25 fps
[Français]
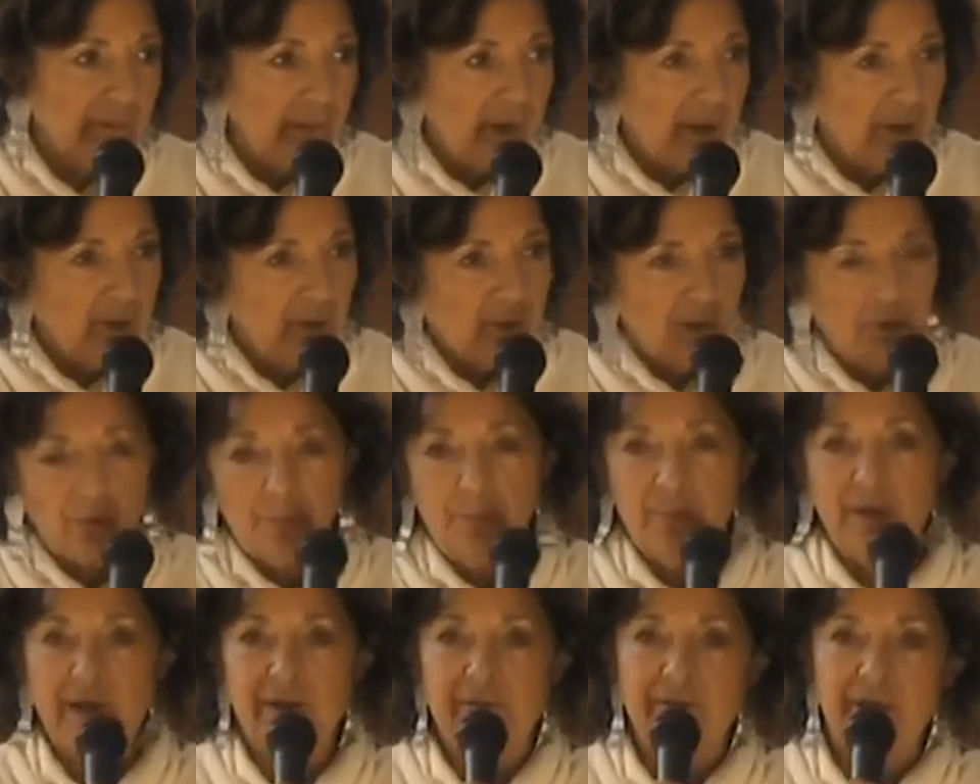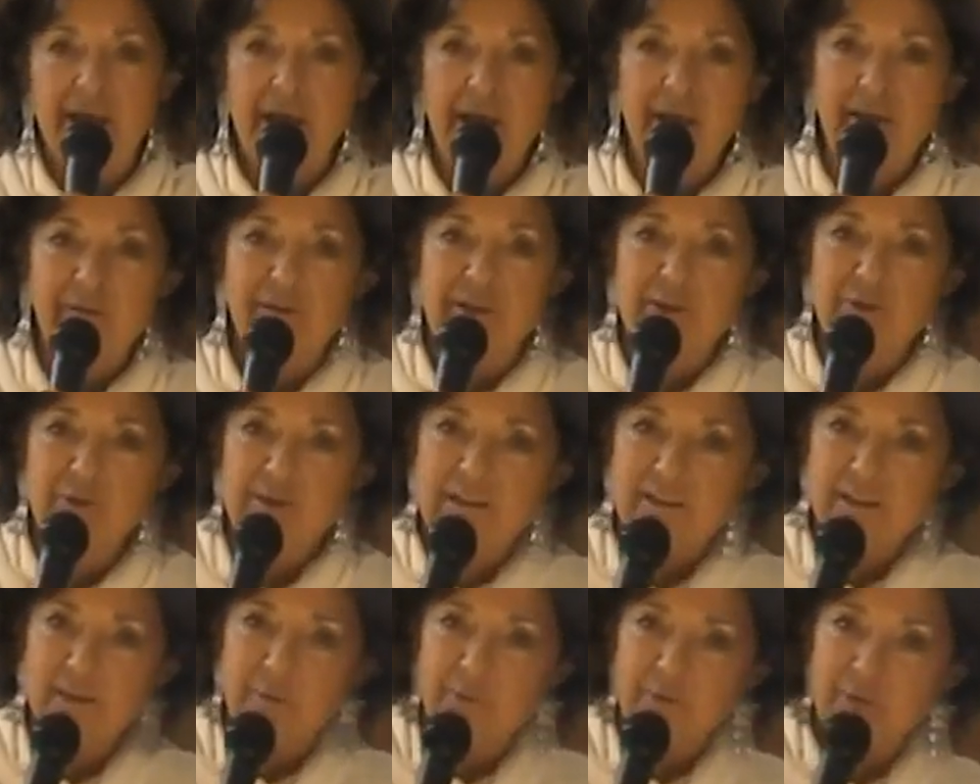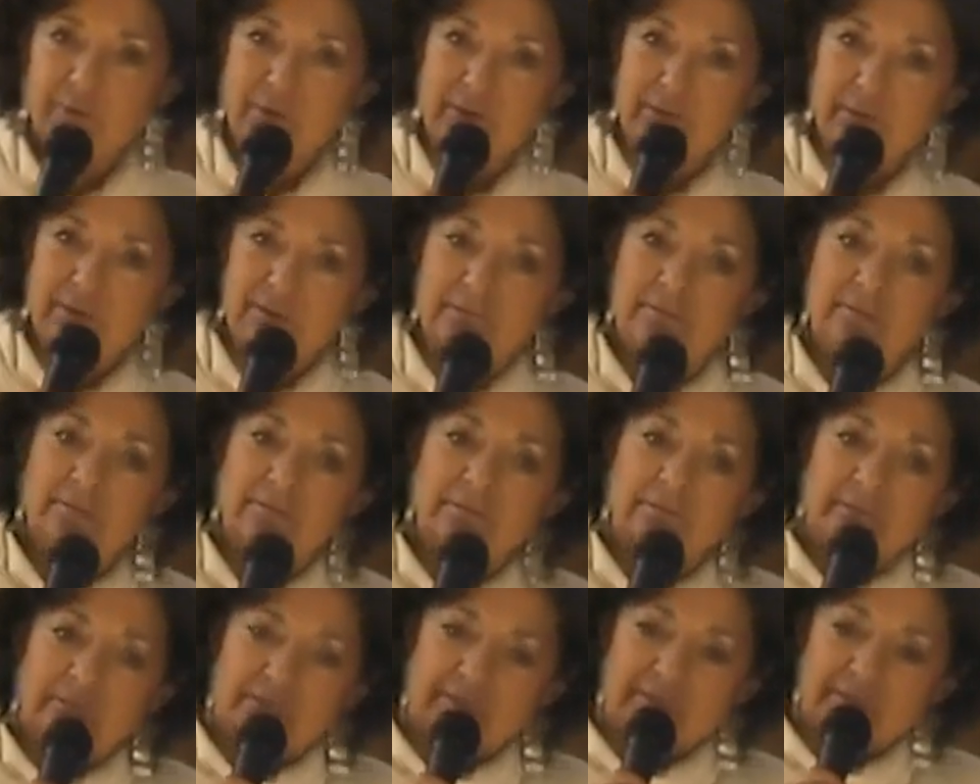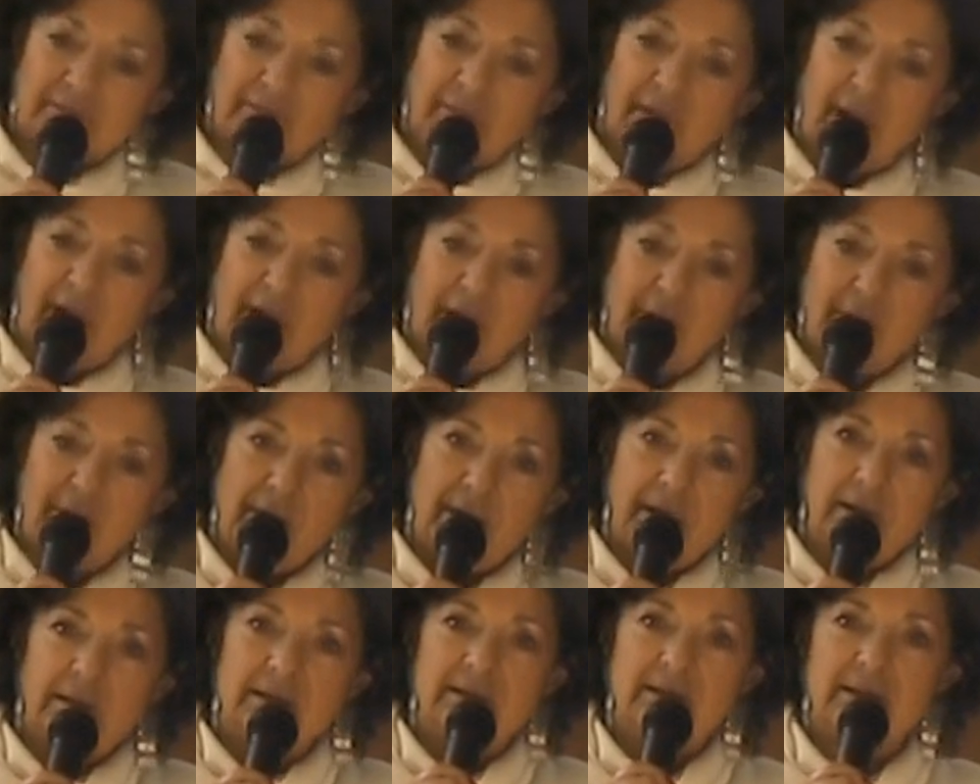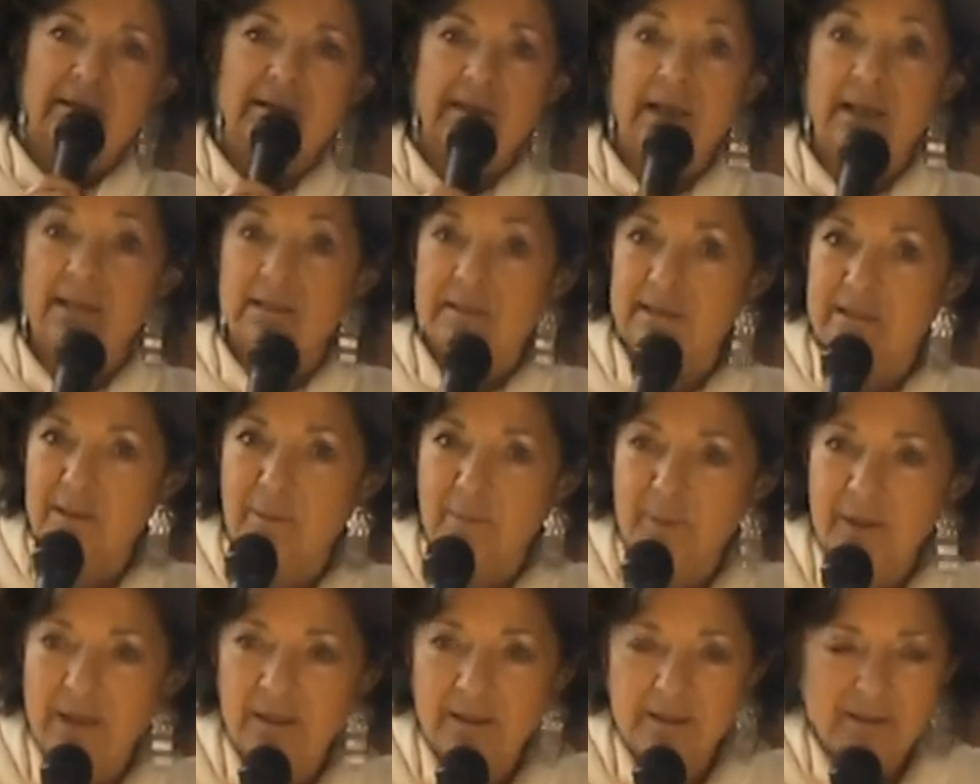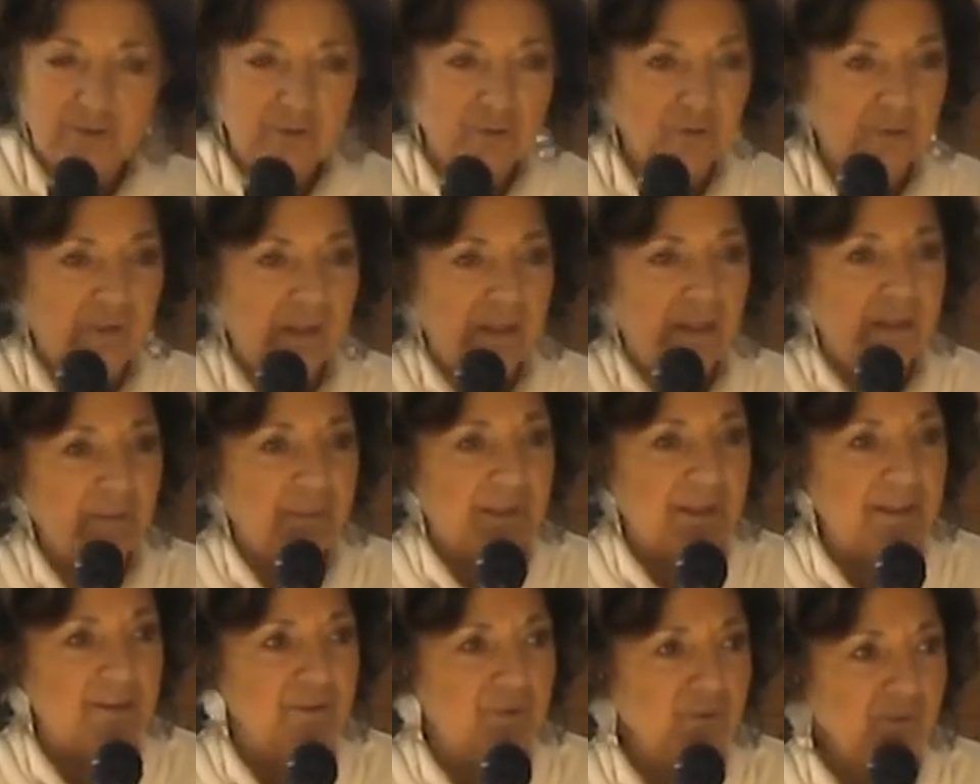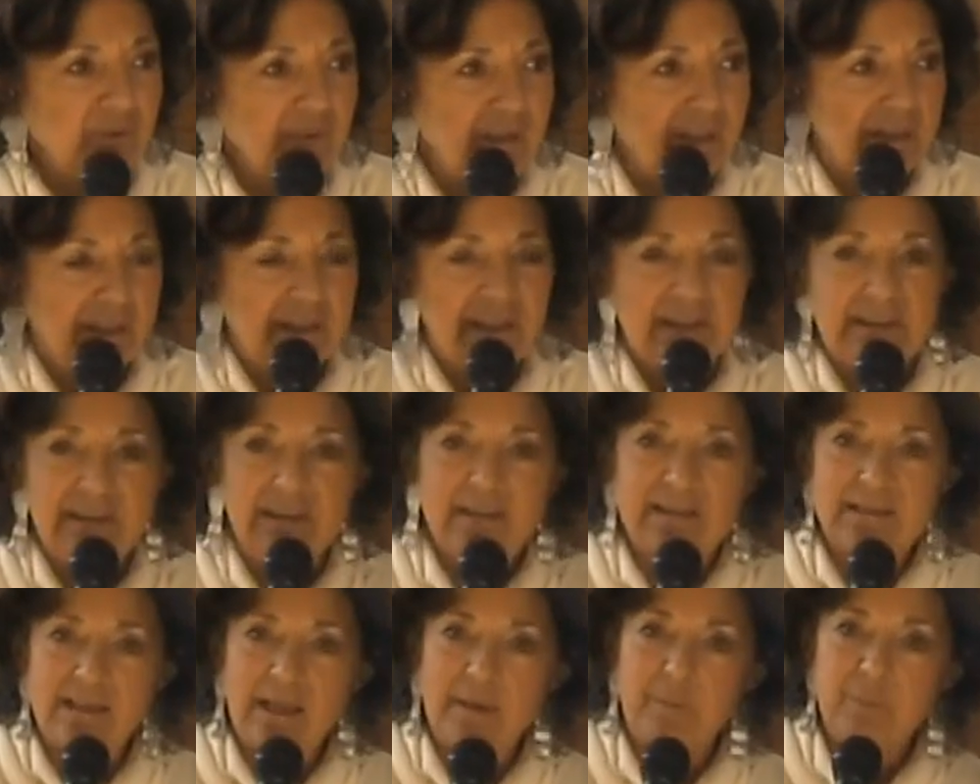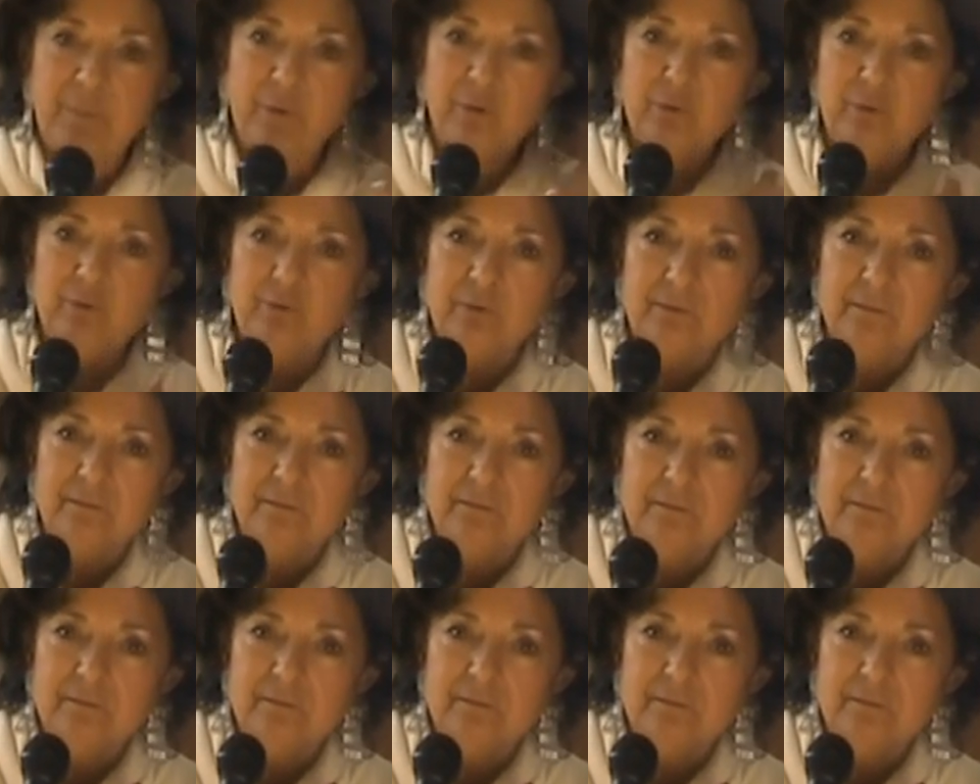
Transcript: Donc le pervers, il va choisir pour vous. ouais, c'est ça, c'est sympa. Donc on a l'impression qu'il sait pour nous.